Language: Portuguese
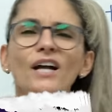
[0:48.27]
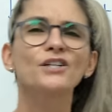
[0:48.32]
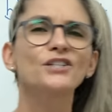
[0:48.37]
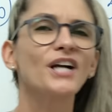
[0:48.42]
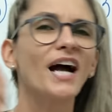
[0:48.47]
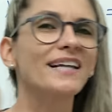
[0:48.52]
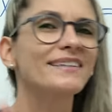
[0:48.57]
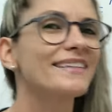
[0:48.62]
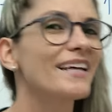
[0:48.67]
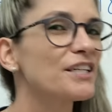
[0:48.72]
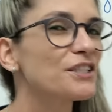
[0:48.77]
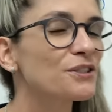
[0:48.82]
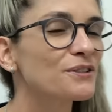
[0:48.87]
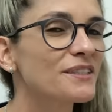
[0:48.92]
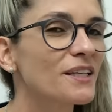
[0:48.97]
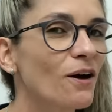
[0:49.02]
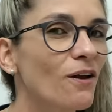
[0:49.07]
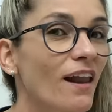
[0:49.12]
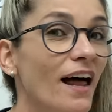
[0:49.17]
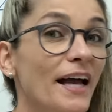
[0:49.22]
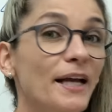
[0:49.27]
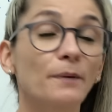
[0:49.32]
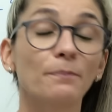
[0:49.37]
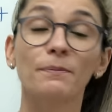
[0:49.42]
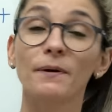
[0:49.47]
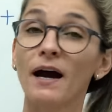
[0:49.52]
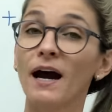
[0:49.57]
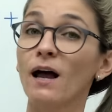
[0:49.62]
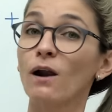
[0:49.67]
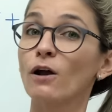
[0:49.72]
Já deixa o seu like
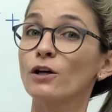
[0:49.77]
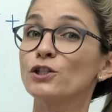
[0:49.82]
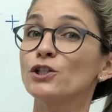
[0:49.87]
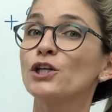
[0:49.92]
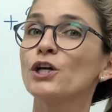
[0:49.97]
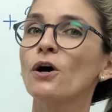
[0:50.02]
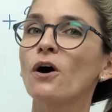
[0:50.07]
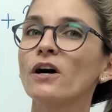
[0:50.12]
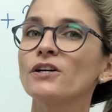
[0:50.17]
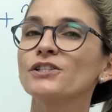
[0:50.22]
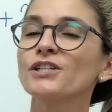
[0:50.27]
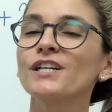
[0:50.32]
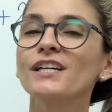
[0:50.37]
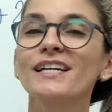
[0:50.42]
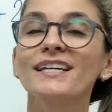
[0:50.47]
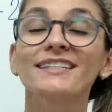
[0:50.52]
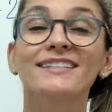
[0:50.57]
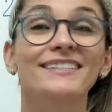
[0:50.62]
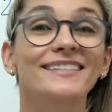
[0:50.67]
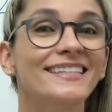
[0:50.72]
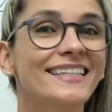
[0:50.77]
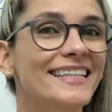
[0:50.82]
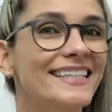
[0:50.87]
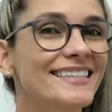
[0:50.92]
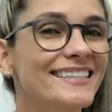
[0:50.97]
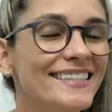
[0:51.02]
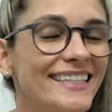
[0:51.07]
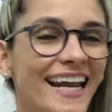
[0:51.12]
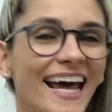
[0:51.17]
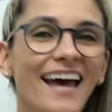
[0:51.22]
para a aula de hoje, se
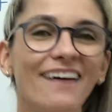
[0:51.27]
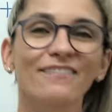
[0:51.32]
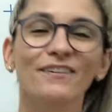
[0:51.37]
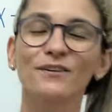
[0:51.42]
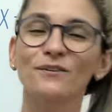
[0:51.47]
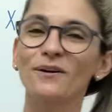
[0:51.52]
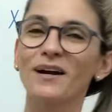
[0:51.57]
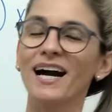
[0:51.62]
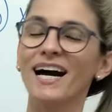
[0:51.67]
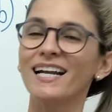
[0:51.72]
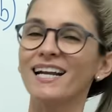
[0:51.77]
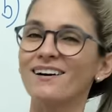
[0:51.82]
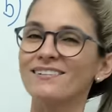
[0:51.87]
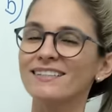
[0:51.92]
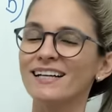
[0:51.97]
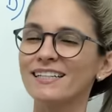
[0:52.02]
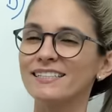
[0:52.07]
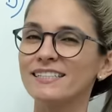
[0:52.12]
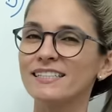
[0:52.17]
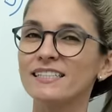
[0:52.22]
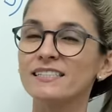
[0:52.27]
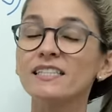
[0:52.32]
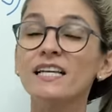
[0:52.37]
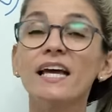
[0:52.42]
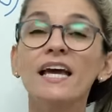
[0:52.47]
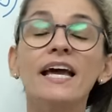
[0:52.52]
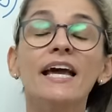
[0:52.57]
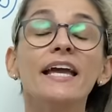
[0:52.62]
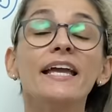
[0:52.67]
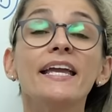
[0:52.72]
inscreve no canal da Giz
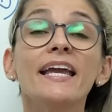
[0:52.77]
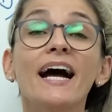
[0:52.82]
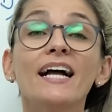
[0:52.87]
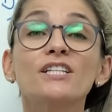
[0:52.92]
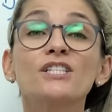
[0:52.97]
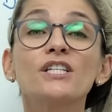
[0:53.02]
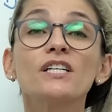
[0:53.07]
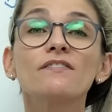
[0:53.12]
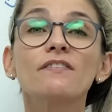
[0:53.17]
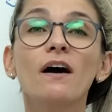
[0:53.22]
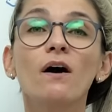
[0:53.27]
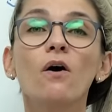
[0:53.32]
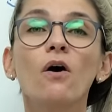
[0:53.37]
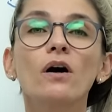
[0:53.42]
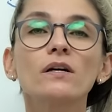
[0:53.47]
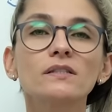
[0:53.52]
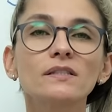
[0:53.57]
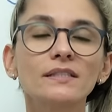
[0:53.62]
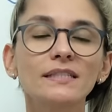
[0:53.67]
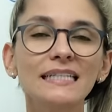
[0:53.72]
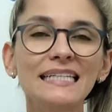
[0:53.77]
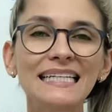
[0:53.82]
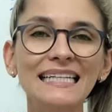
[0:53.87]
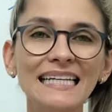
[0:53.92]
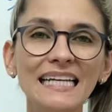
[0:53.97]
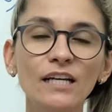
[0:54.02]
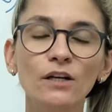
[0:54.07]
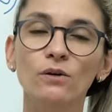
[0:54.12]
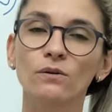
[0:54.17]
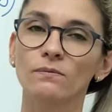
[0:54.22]
e ativa o
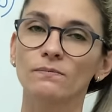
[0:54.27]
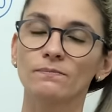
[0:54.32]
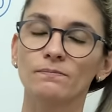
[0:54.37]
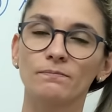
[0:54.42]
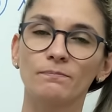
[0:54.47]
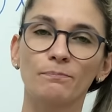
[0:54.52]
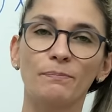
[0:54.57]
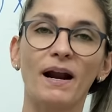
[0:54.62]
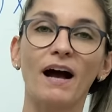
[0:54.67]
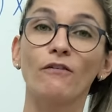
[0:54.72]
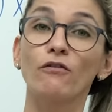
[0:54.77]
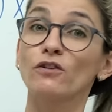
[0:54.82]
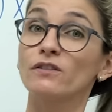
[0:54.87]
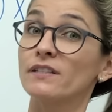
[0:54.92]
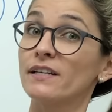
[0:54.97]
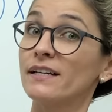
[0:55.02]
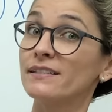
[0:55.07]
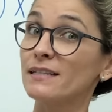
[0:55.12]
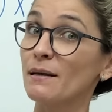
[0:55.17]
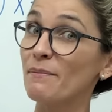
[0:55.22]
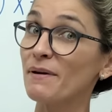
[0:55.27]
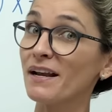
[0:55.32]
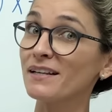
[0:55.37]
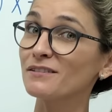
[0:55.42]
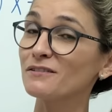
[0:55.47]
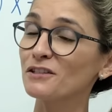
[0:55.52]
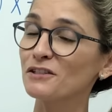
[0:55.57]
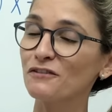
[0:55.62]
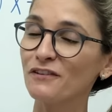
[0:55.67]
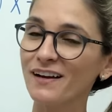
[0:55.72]
sininho para você receber as
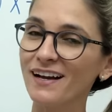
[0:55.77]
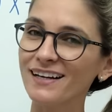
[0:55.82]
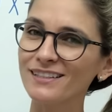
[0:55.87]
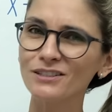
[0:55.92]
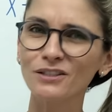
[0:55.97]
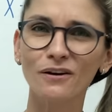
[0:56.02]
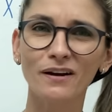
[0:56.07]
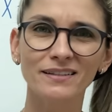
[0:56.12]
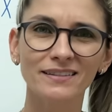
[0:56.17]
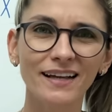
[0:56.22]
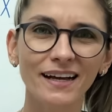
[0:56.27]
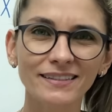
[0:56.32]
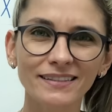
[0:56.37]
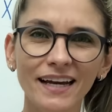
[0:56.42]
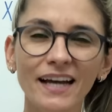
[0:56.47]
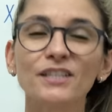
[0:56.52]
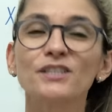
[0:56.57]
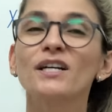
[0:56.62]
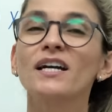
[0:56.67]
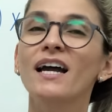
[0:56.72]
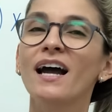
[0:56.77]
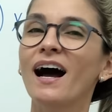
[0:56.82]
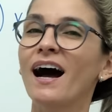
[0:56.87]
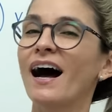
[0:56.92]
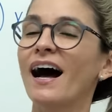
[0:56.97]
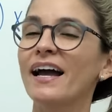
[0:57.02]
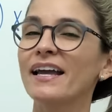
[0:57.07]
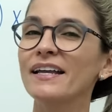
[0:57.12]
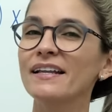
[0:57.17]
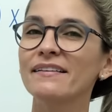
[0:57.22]
notificações, né, gente?
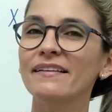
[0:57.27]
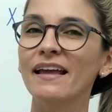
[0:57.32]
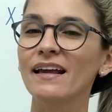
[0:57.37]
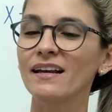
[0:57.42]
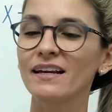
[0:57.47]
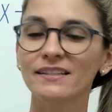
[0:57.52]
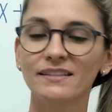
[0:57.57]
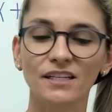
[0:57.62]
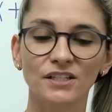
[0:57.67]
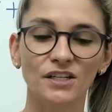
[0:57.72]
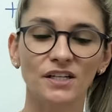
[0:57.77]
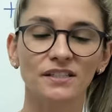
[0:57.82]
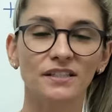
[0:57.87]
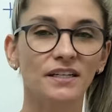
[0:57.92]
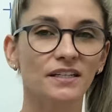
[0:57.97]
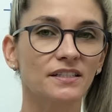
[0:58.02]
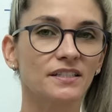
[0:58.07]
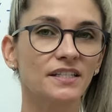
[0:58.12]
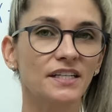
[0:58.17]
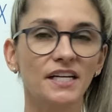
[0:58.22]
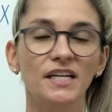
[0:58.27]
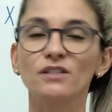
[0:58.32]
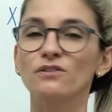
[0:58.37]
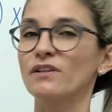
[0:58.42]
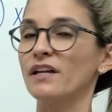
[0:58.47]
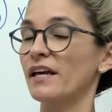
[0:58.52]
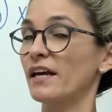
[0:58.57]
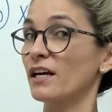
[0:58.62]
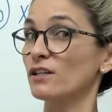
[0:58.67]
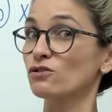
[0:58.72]
Aí tem lista de exercícios,
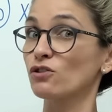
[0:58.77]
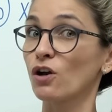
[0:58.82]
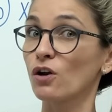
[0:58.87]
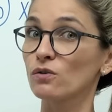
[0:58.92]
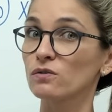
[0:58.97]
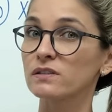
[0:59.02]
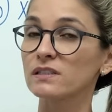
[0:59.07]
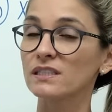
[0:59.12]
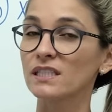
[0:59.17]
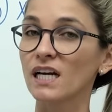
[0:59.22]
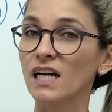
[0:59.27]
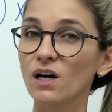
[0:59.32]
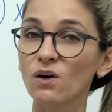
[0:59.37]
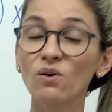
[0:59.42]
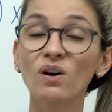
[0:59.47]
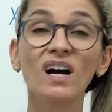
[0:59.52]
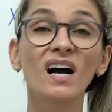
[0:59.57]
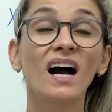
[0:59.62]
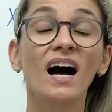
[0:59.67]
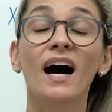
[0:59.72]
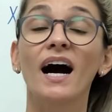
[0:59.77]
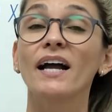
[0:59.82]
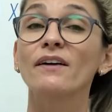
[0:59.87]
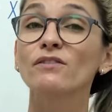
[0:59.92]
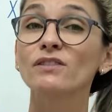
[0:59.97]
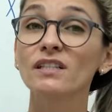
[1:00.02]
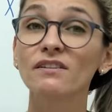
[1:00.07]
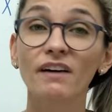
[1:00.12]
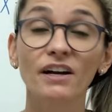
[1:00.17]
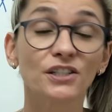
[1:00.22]
tem resolução, aí
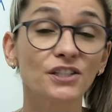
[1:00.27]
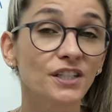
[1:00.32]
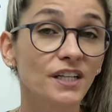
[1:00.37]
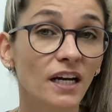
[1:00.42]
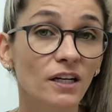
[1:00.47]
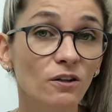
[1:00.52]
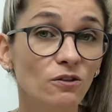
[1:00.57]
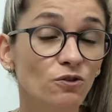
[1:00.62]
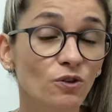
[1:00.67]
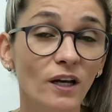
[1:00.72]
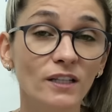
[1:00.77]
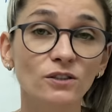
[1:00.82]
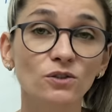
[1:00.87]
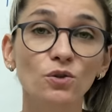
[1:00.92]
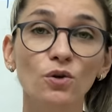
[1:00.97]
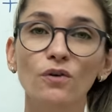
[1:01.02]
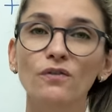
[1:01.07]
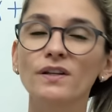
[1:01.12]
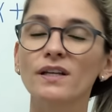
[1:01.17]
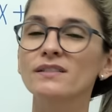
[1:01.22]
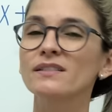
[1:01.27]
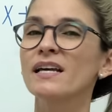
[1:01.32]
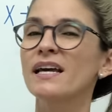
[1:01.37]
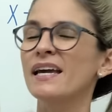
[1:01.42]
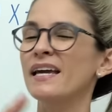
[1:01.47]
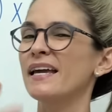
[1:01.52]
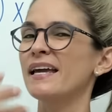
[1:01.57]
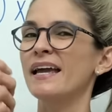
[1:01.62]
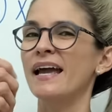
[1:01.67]
você vai tirando suas dúvidas e